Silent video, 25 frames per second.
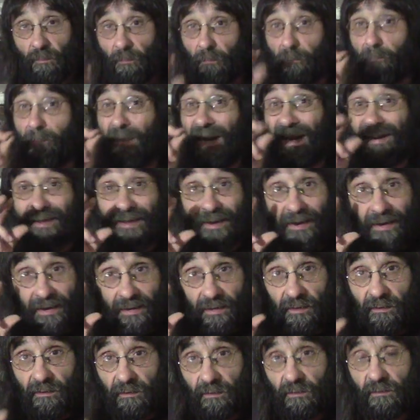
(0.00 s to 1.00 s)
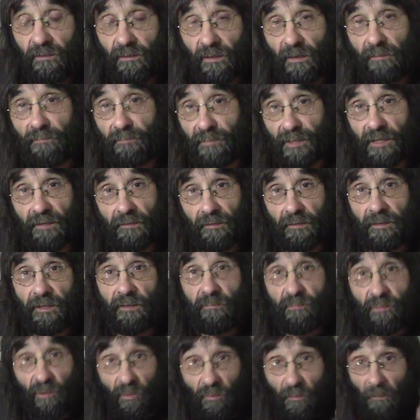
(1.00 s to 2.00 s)
ver, en
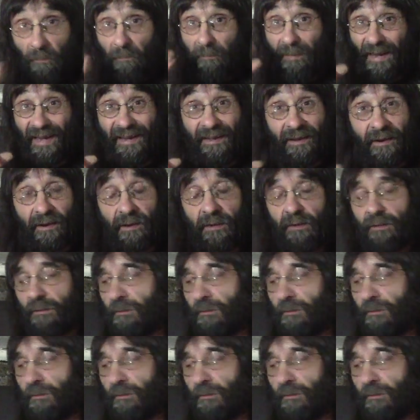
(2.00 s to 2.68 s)
principio, ver